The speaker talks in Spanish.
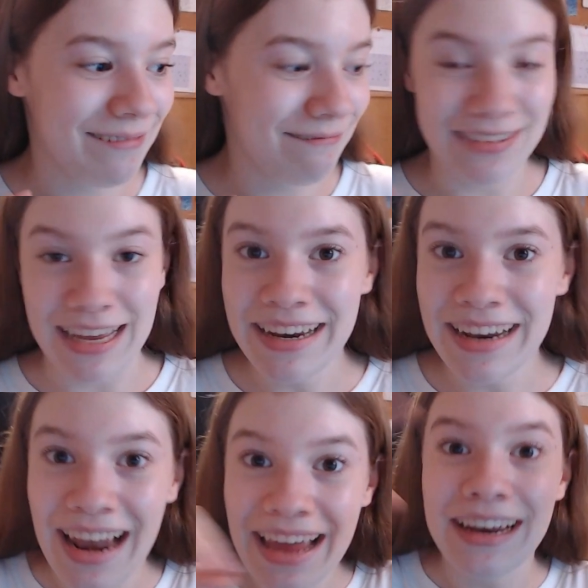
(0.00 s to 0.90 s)
Salir
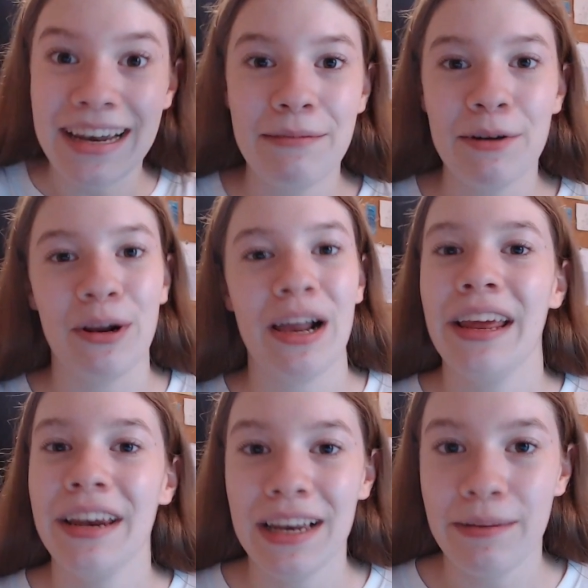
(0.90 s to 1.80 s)
al aire libre, bueno, al
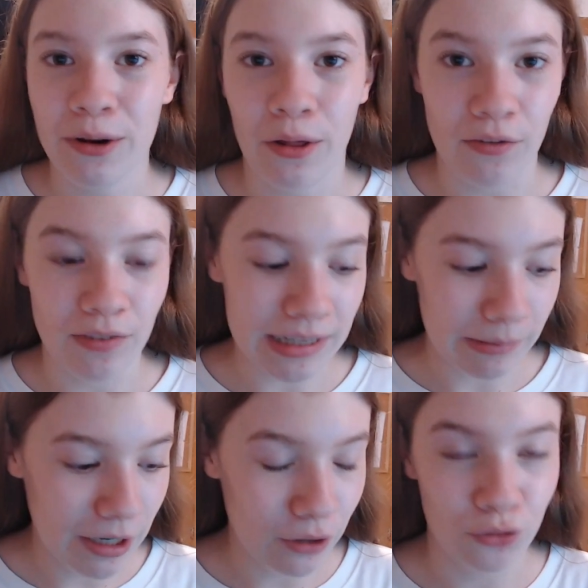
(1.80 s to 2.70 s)
aire libre no hace falta,
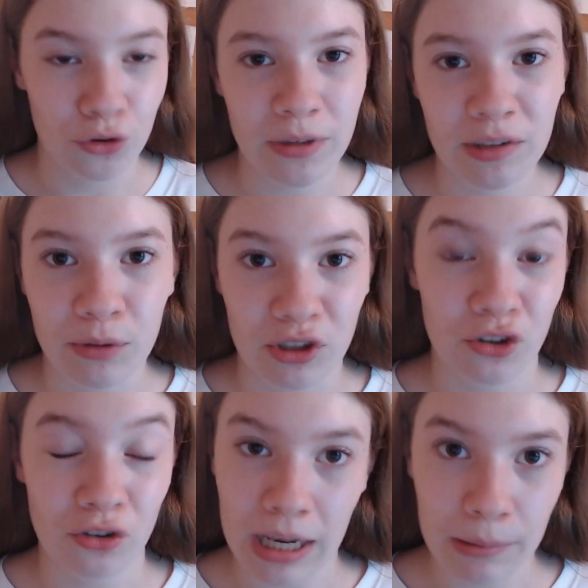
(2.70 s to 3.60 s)
¿vale? Los youtubers pues
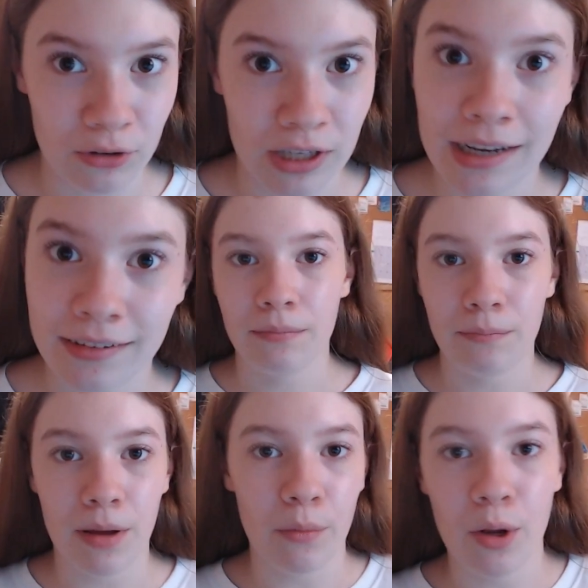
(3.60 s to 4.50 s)
no salimos de casa.
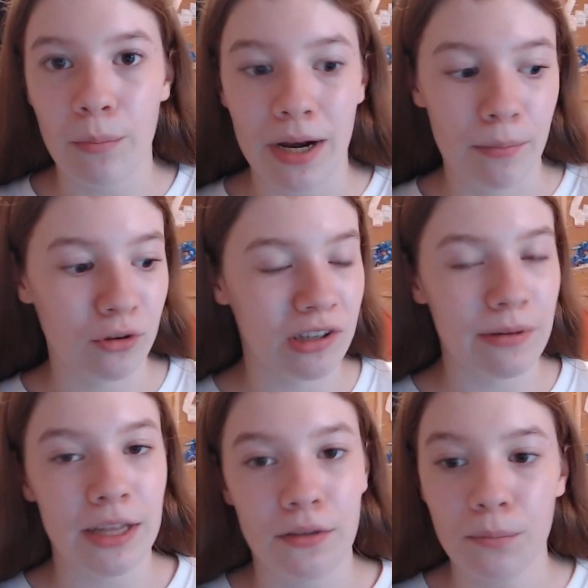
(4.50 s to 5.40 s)
Pero bueno, en plan en vuestra
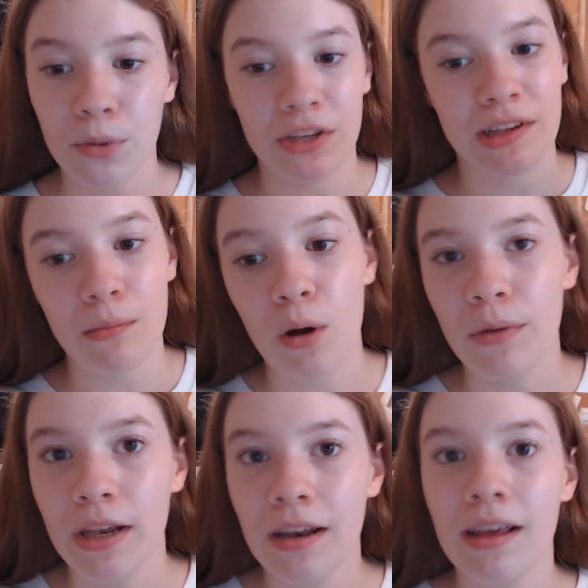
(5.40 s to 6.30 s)
habitación ponéis el móvil